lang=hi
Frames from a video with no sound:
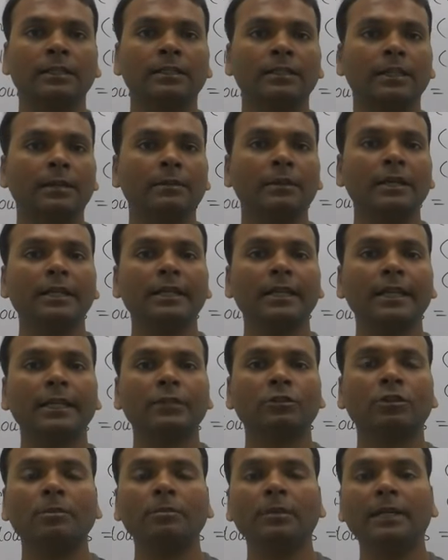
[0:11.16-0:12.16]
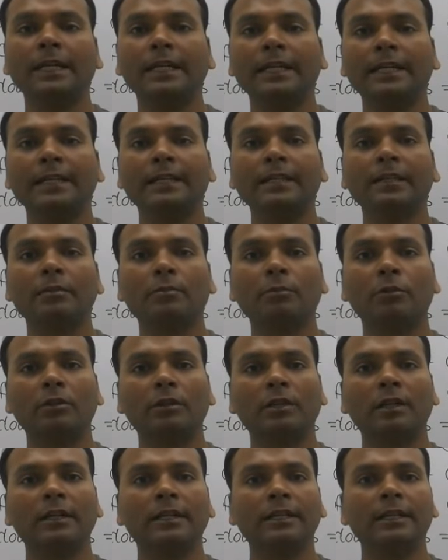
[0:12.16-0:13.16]
सेम इन केस ऑफ इंटीजर
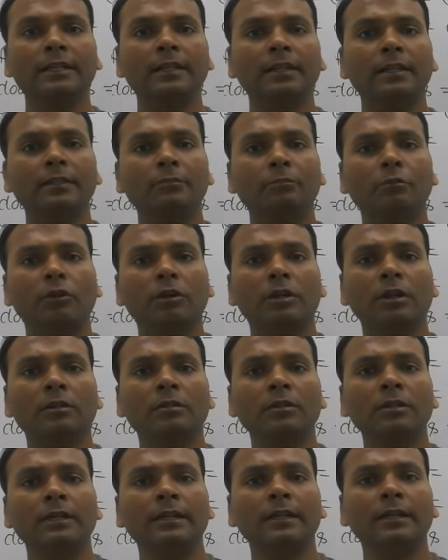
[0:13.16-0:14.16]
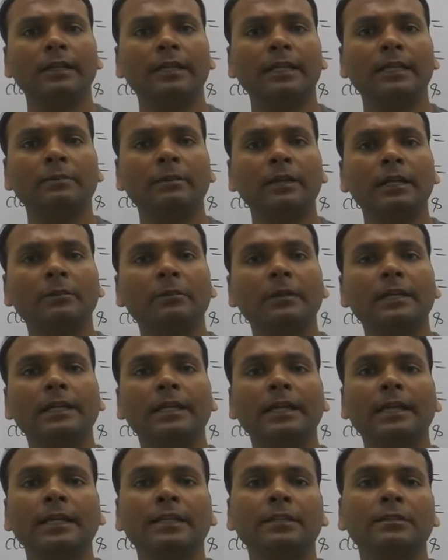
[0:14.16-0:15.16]
पॉइंटर इंटीजर पॉइंटर इंक्रीमेंट विल
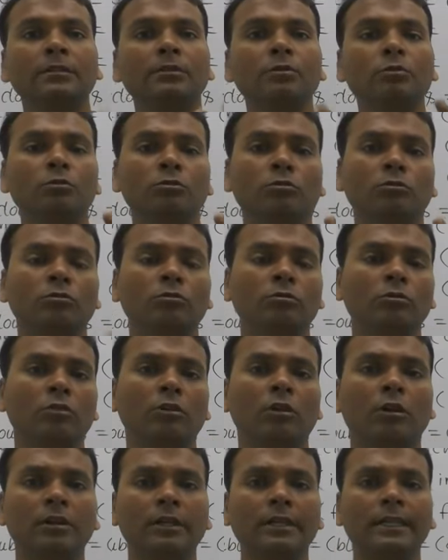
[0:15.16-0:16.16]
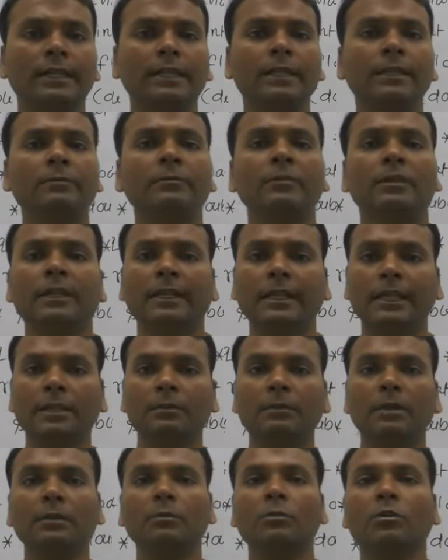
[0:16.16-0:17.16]
टेक्स टू और
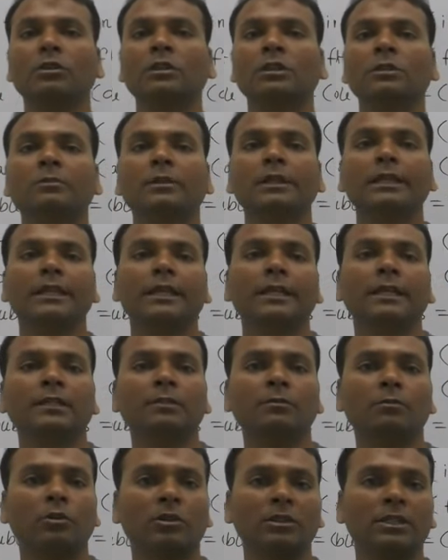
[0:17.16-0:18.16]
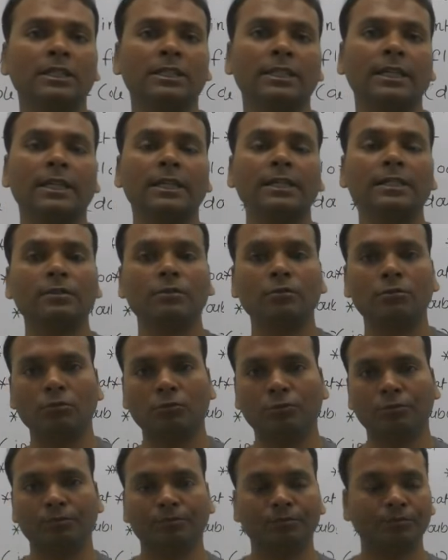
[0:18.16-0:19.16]
इंक्रीमेंट प्रोसेस विल टेक्स प्रोसेस एज
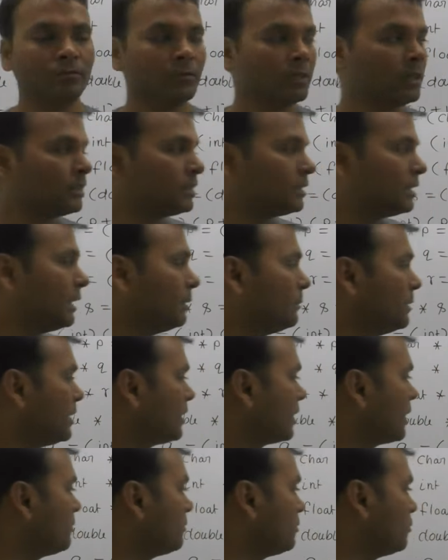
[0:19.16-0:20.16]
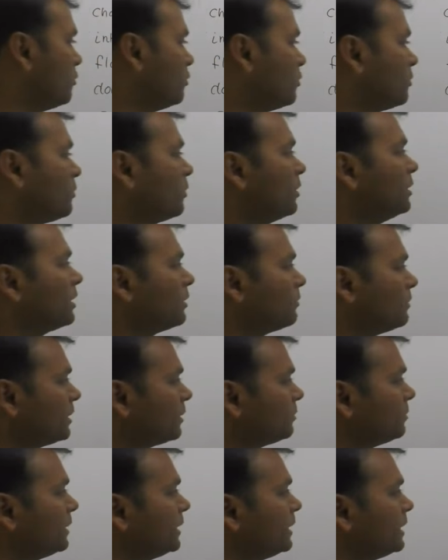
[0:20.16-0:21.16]
टू सेम है अगर आप फ्लोट पॉइंटर में
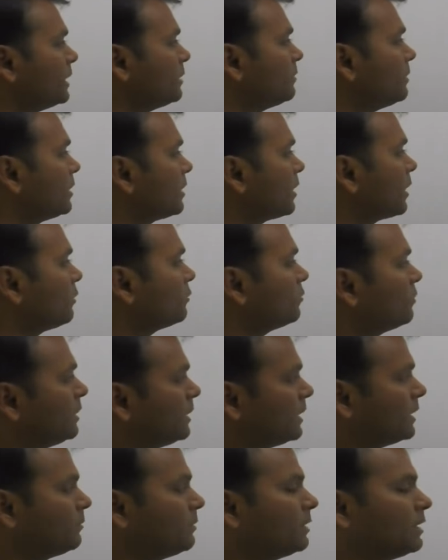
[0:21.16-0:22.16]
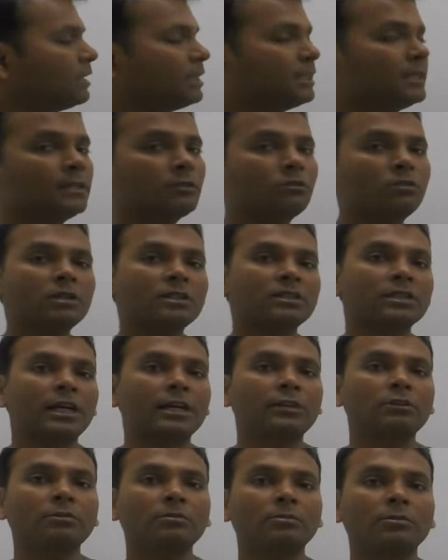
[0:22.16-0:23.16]
जब भी इंक्रीमेंट कराओ तो इंक्रीमेंट कितने से होगा
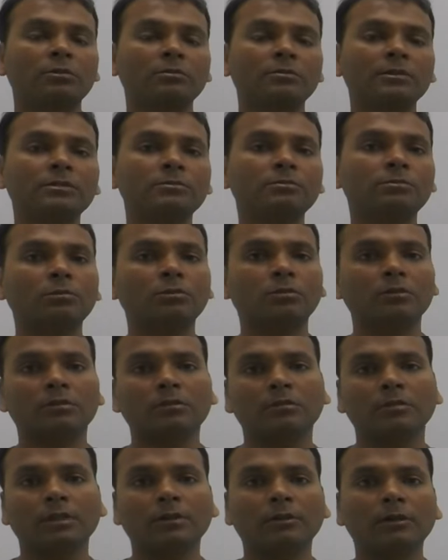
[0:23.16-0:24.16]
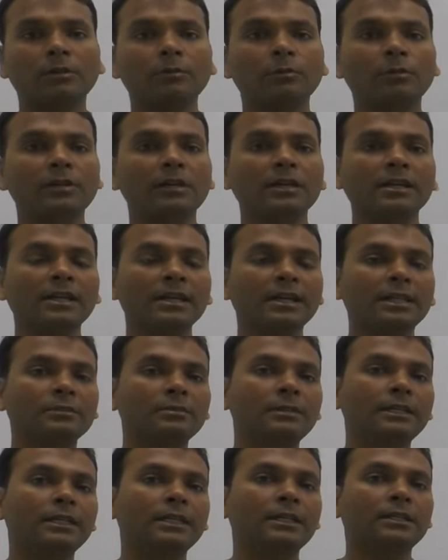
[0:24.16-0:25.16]
साइज ऑफ फ्लोट मीन्स फोर डबल पॉइंटर के
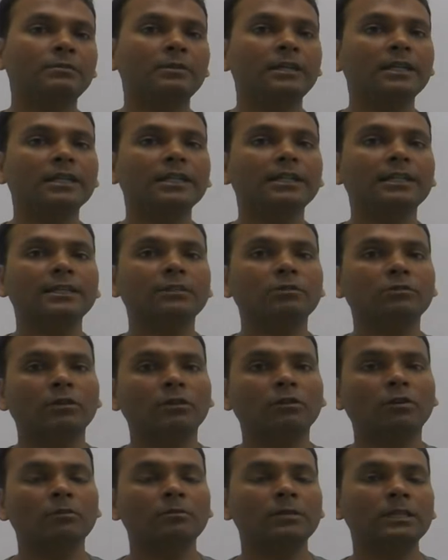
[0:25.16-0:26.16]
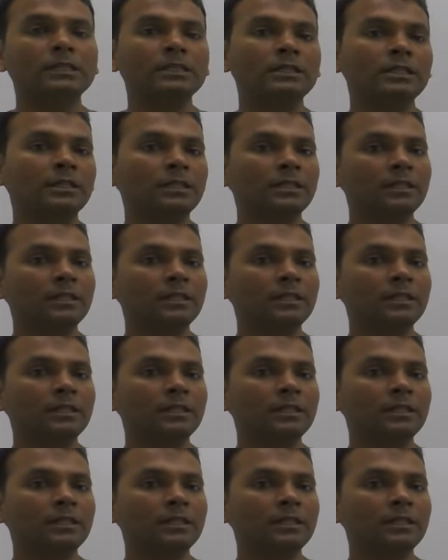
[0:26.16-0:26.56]
केस में इंक्रीमेंट कितने से होगा ऑलवेज